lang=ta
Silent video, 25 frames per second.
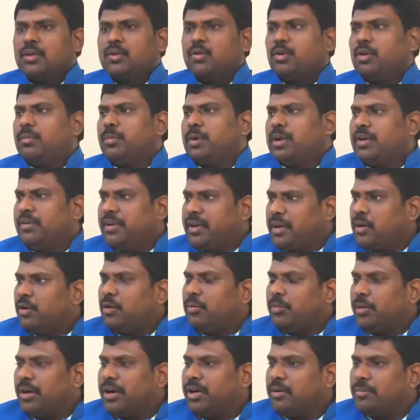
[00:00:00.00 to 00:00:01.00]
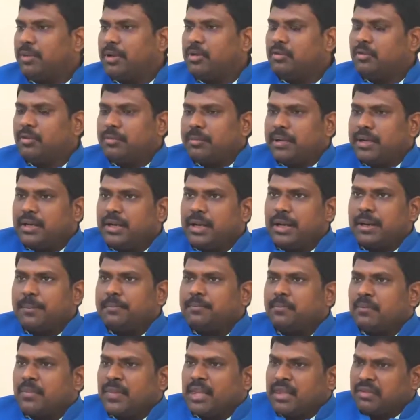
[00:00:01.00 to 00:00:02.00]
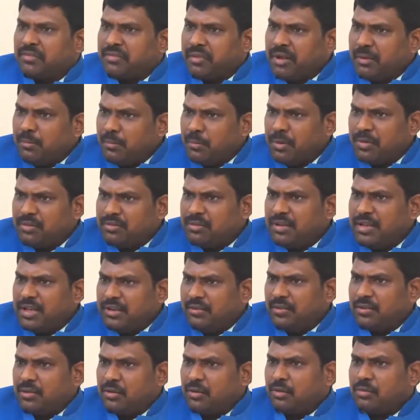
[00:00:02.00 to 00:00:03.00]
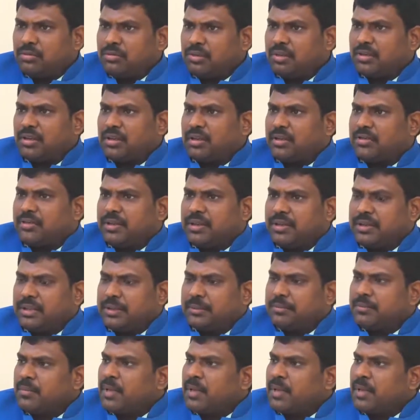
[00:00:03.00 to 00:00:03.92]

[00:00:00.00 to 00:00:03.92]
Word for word: நோட் பண்ண வேண்டிய ஒரு பாயிண்ட் பார்த்தோம் அப்படின்னா ரொம்ப தெளிவாக கொடுத்துருக்கிறது வந்து